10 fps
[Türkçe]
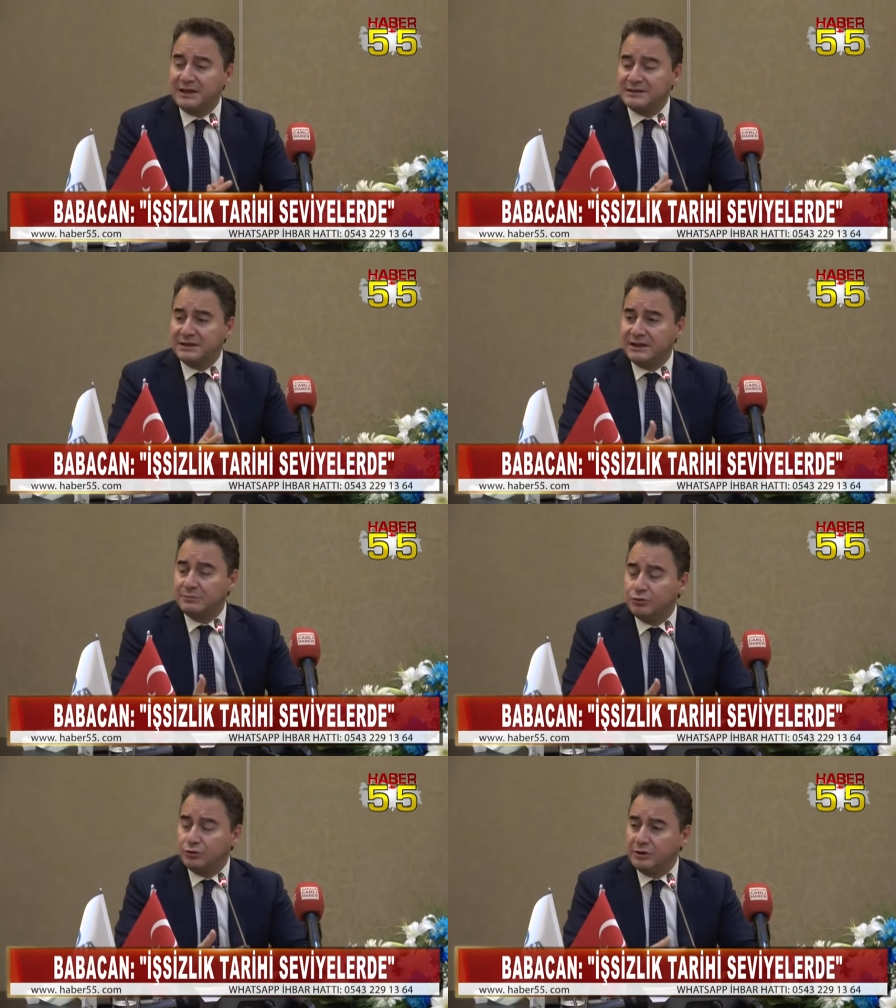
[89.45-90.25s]

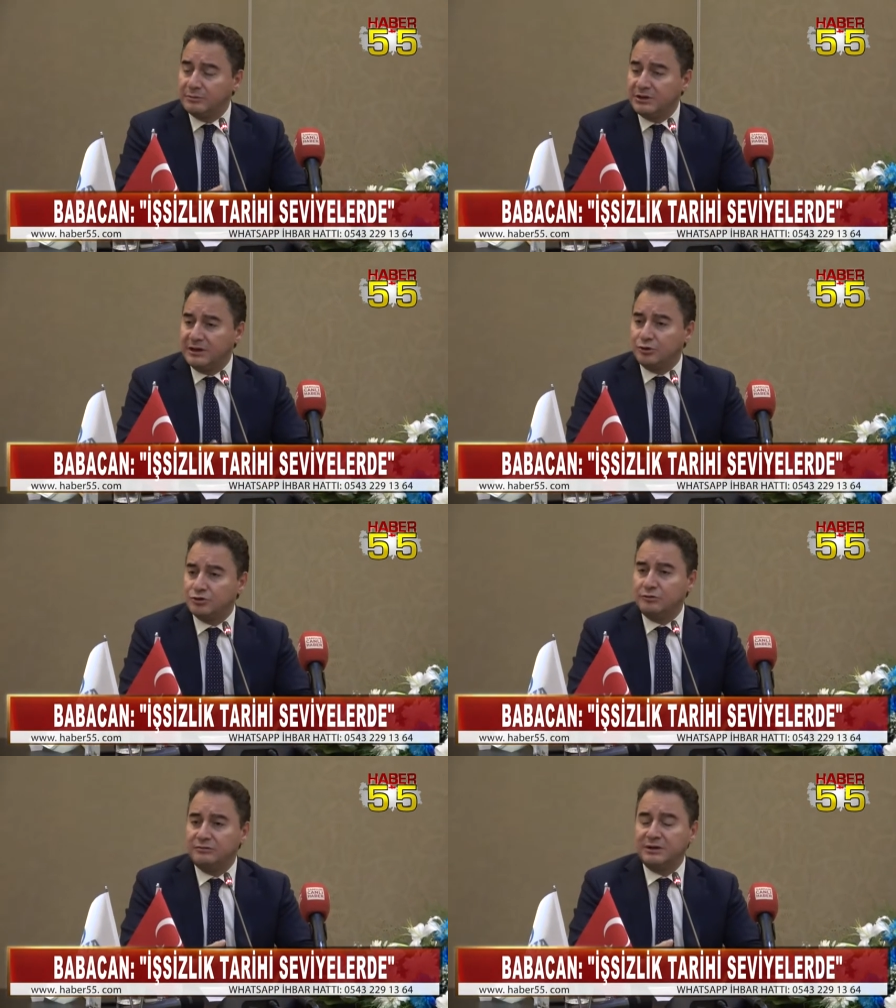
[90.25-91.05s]
gerçekten büyük bir
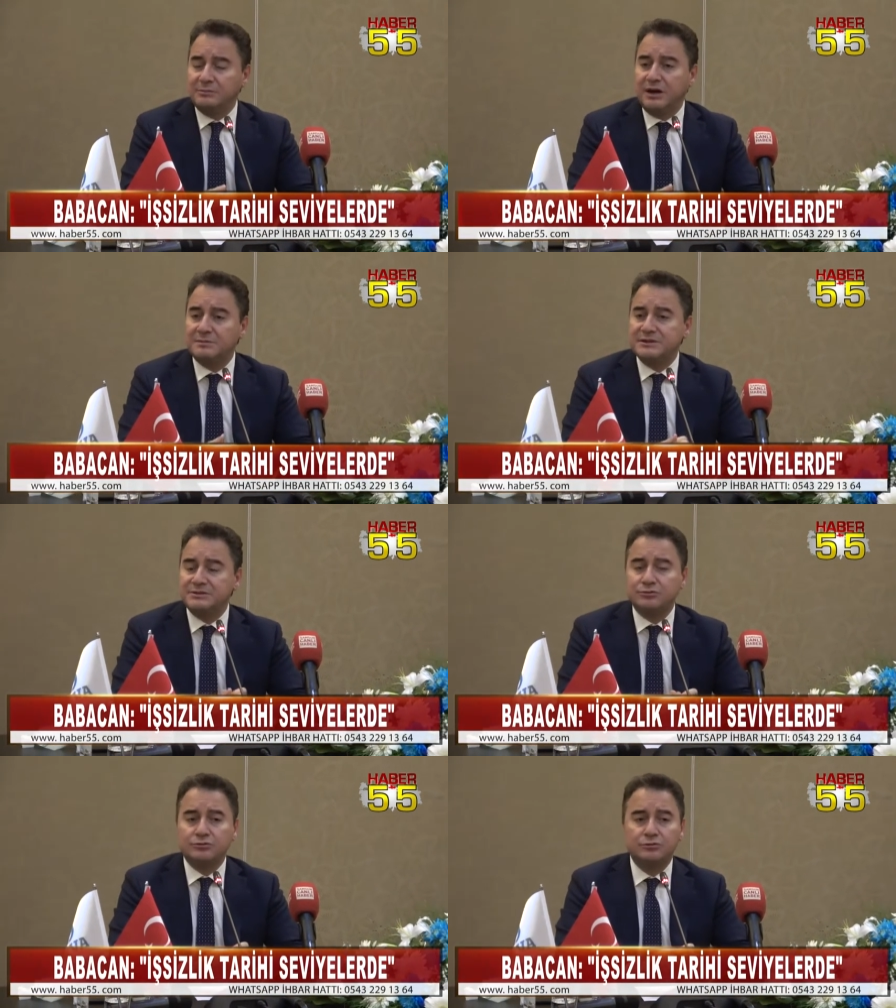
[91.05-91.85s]
erozyon var.
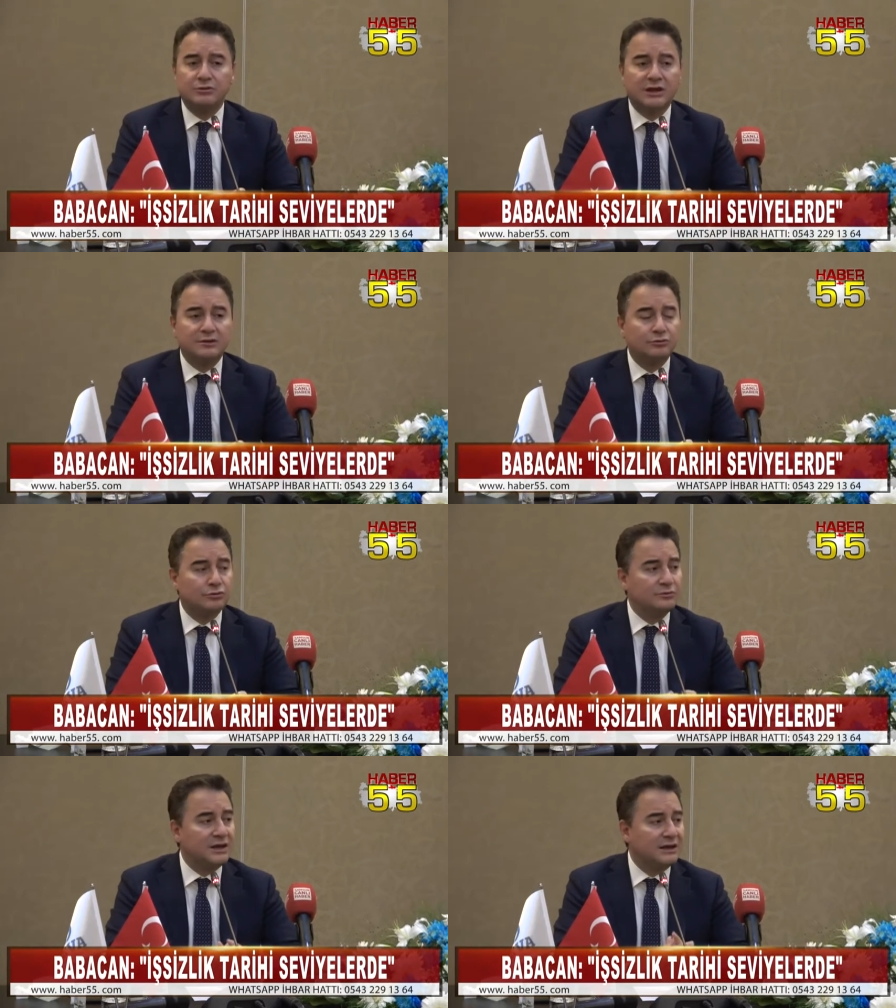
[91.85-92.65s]
Bağımsız kurullar,
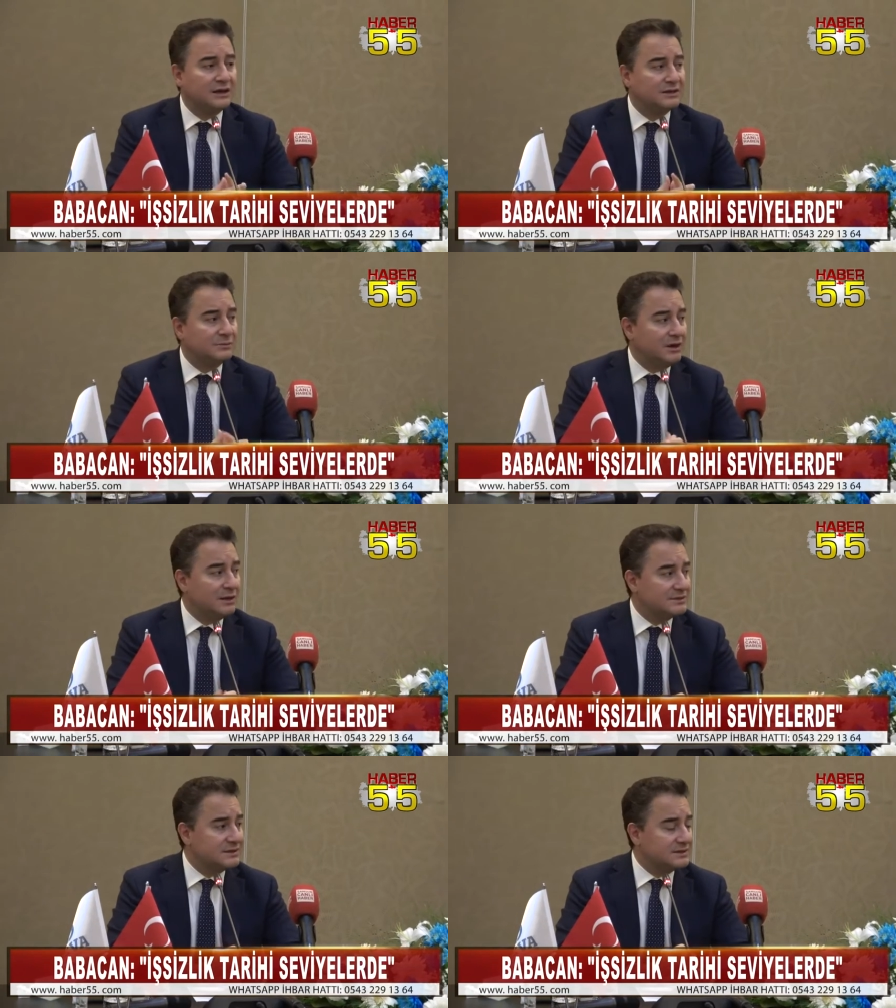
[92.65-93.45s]
kurumlar artık
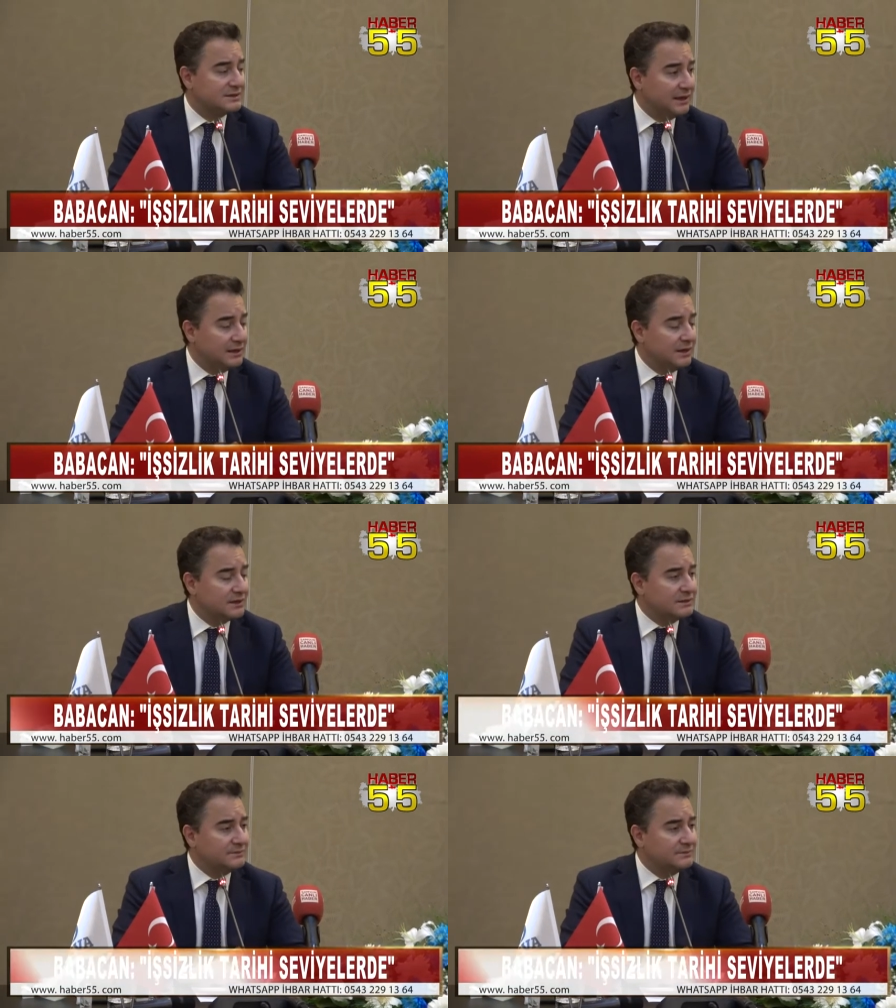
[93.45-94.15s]
bağımsız değiller.